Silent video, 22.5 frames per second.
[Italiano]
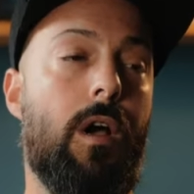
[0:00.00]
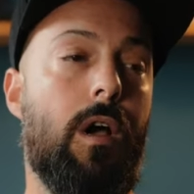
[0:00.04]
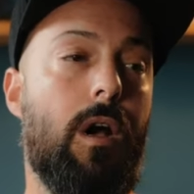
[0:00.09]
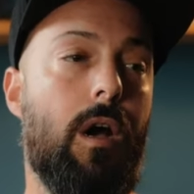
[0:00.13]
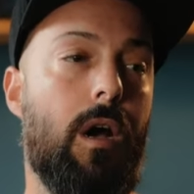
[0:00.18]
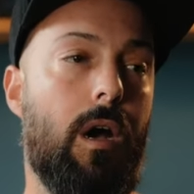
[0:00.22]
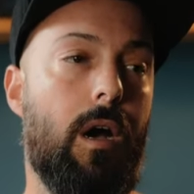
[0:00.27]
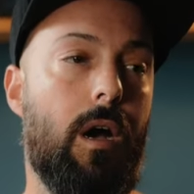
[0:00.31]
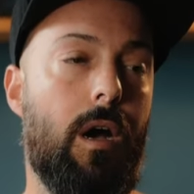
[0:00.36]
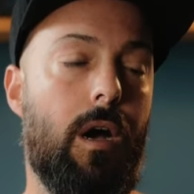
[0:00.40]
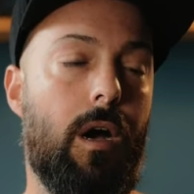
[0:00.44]

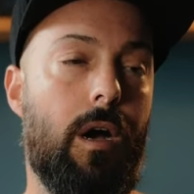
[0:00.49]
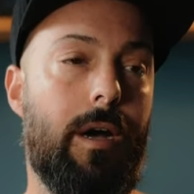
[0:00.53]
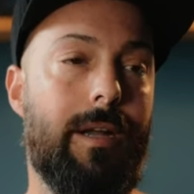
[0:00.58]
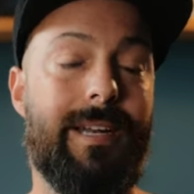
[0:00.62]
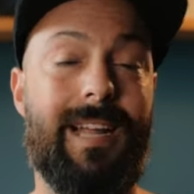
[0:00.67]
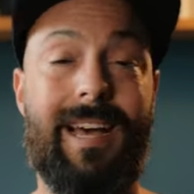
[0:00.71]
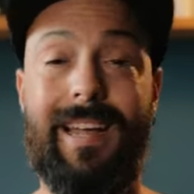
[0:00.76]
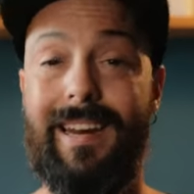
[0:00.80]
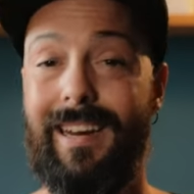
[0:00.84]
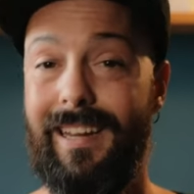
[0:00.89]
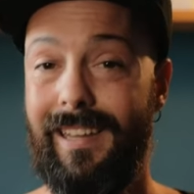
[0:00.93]

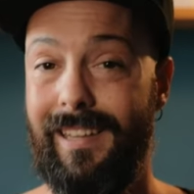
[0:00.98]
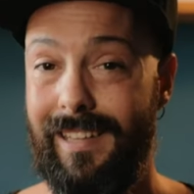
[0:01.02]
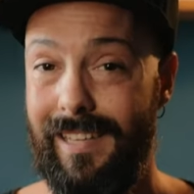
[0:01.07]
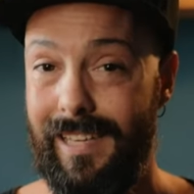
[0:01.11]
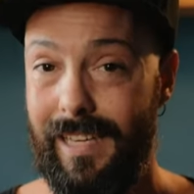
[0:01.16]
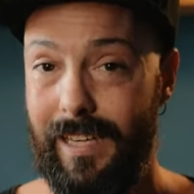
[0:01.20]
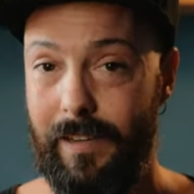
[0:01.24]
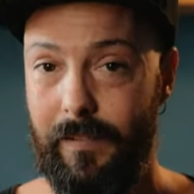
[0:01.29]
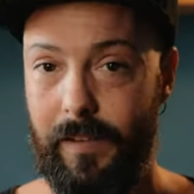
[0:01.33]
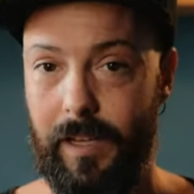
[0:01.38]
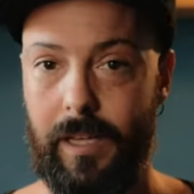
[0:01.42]

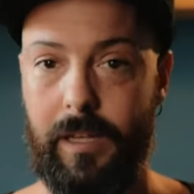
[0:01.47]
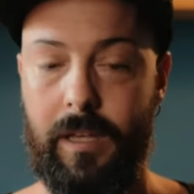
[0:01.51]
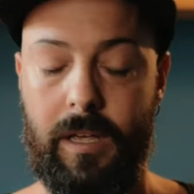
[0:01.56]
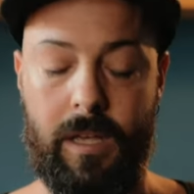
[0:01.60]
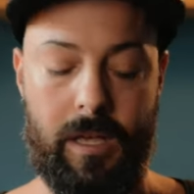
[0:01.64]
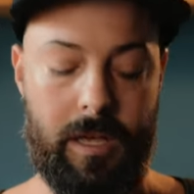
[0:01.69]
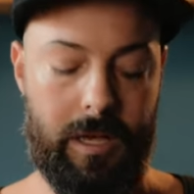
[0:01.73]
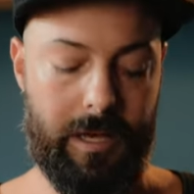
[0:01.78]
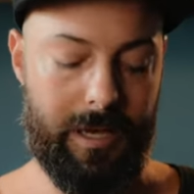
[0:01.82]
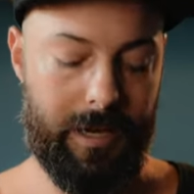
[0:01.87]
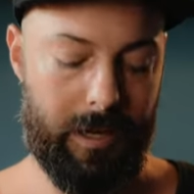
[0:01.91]
narrativi,
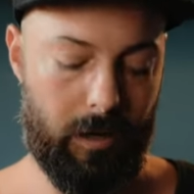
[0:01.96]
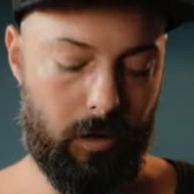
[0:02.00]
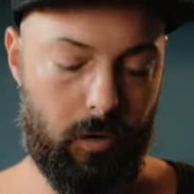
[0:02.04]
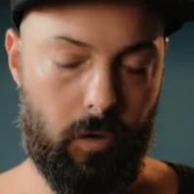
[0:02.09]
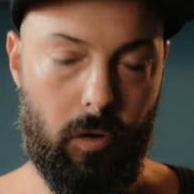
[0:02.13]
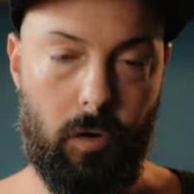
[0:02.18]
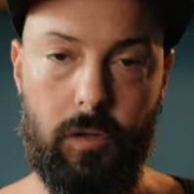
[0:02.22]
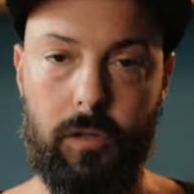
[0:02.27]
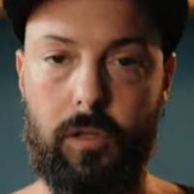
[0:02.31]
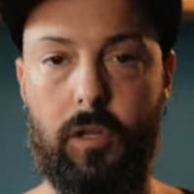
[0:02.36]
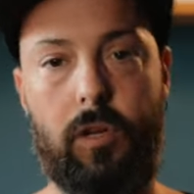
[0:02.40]
che
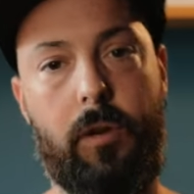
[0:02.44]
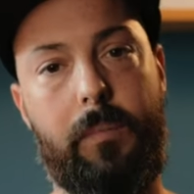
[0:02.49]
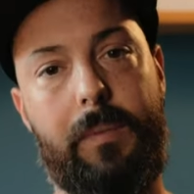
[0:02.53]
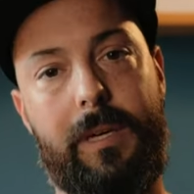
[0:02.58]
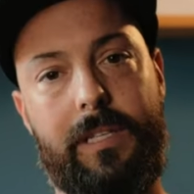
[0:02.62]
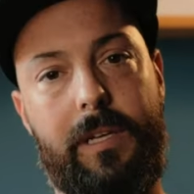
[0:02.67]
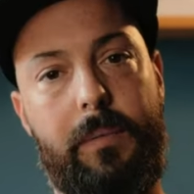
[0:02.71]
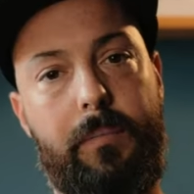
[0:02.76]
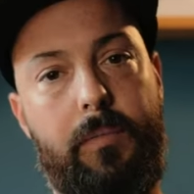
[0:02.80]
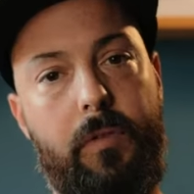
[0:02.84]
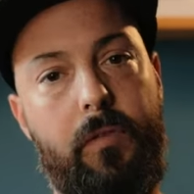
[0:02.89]
raccontano per
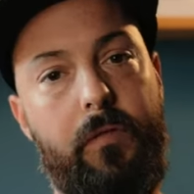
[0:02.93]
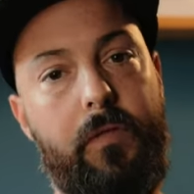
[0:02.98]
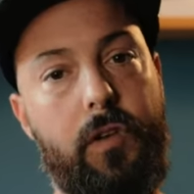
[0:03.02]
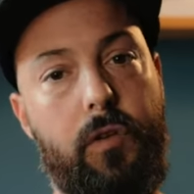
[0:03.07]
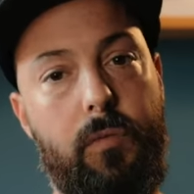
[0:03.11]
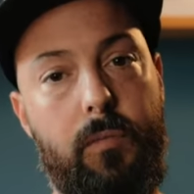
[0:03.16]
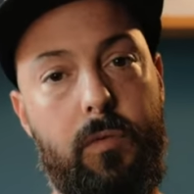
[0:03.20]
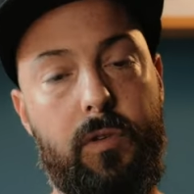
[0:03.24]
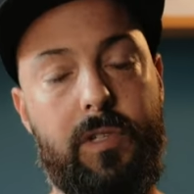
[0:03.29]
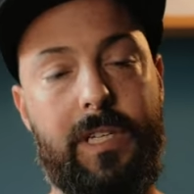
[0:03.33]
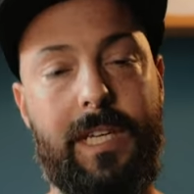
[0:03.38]
esempio un
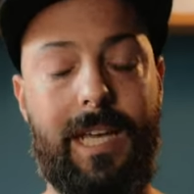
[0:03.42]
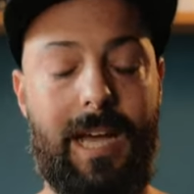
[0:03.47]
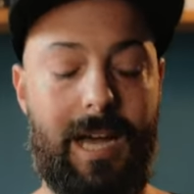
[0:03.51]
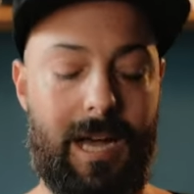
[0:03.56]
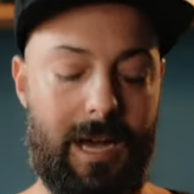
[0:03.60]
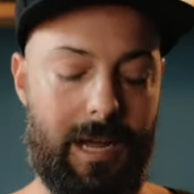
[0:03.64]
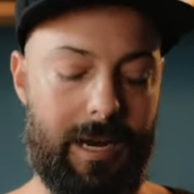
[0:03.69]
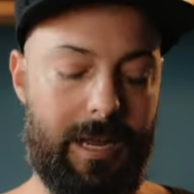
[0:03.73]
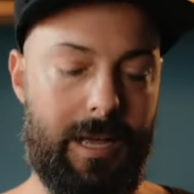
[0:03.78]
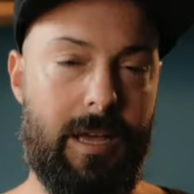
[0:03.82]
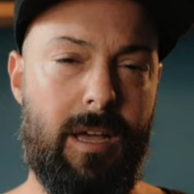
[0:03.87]
video
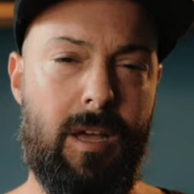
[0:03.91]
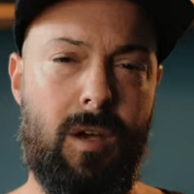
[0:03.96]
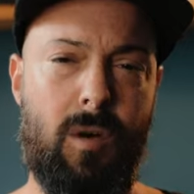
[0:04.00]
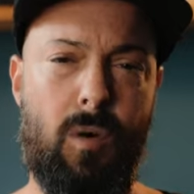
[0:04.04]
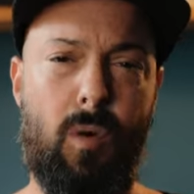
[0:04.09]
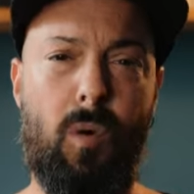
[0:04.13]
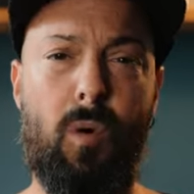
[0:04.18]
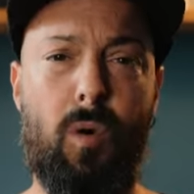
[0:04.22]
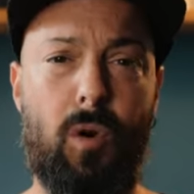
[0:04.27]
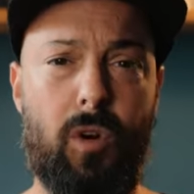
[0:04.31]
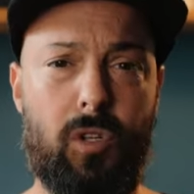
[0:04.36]
musicale,
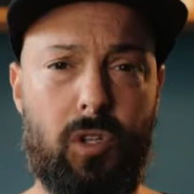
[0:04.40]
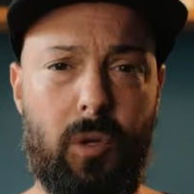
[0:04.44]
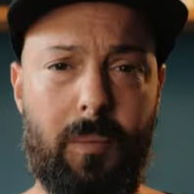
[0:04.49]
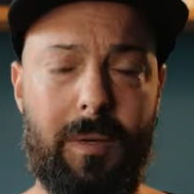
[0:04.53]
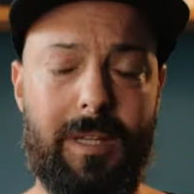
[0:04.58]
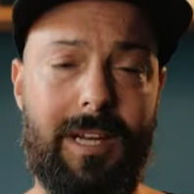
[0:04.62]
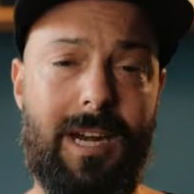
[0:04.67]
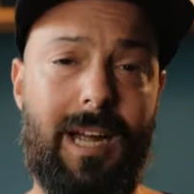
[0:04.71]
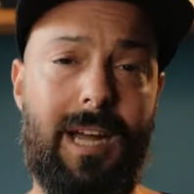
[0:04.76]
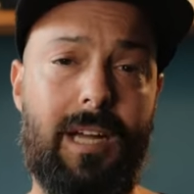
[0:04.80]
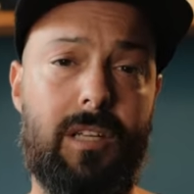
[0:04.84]
un
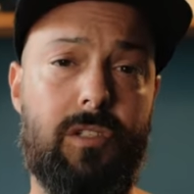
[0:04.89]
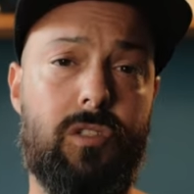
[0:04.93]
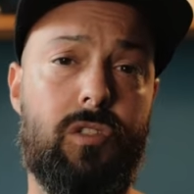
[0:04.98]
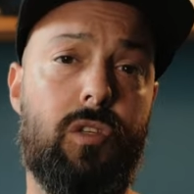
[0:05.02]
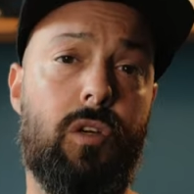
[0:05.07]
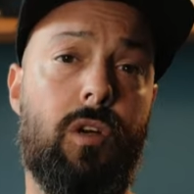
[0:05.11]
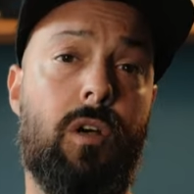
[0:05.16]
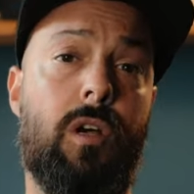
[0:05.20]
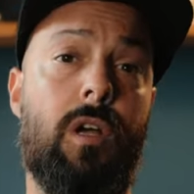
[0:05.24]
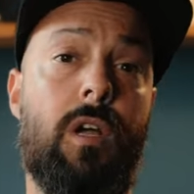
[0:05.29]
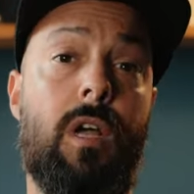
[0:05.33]

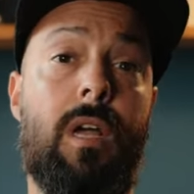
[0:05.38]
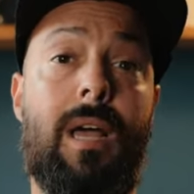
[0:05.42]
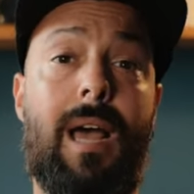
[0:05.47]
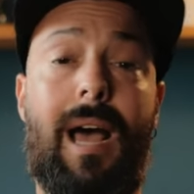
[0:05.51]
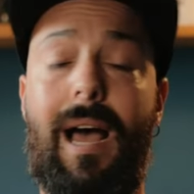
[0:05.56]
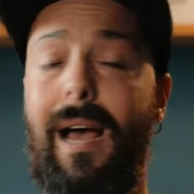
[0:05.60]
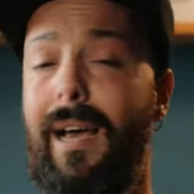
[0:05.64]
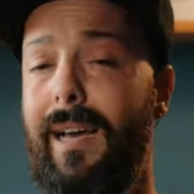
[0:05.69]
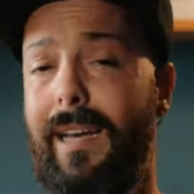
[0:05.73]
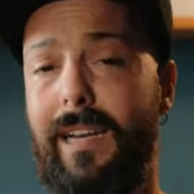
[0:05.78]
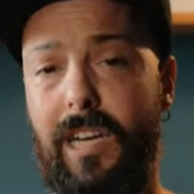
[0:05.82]
cortometraggio,
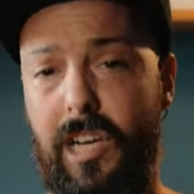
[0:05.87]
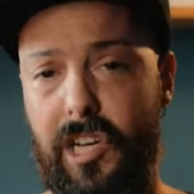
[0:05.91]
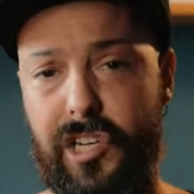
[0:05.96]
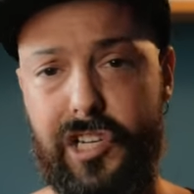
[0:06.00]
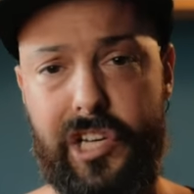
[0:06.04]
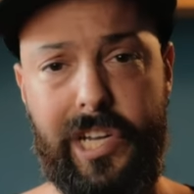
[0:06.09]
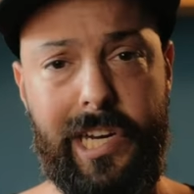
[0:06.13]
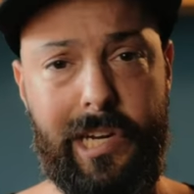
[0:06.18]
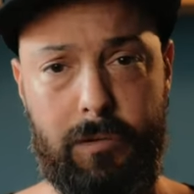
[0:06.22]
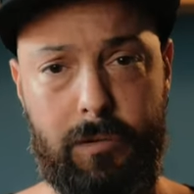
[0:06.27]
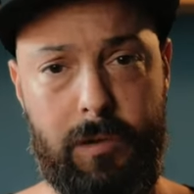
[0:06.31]
anche delle
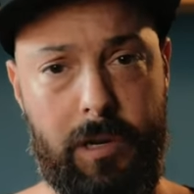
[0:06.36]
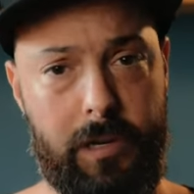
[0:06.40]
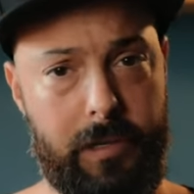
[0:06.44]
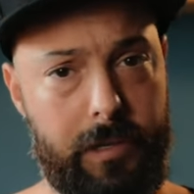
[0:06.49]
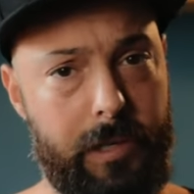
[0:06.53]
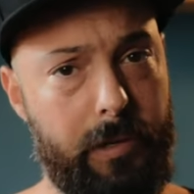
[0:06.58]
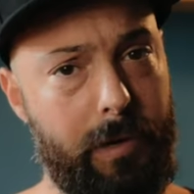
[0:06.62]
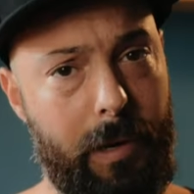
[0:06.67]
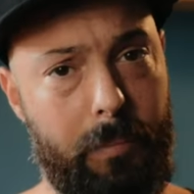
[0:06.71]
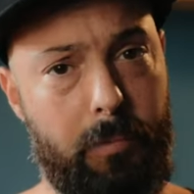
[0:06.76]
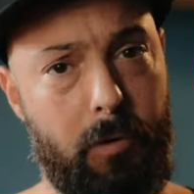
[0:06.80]
scene
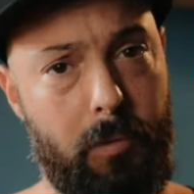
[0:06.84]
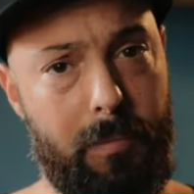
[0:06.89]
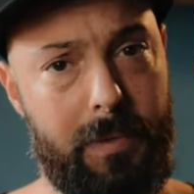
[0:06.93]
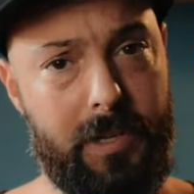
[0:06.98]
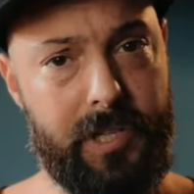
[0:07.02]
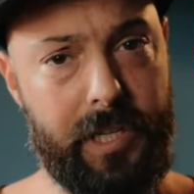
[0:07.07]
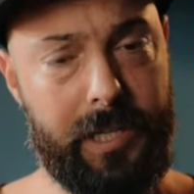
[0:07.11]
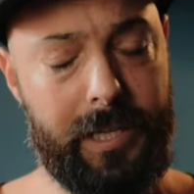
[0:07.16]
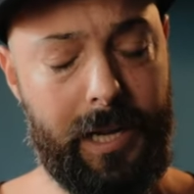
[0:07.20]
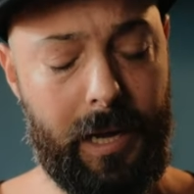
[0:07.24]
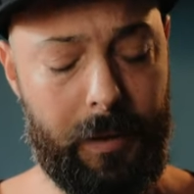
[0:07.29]
di una
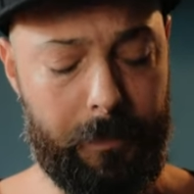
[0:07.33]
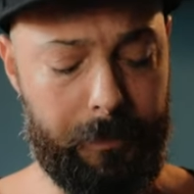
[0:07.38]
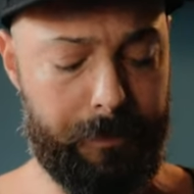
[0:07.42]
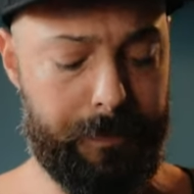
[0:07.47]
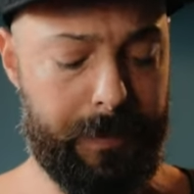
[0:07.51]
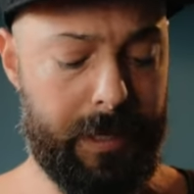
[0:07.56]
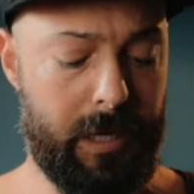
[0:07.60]
pubblicità.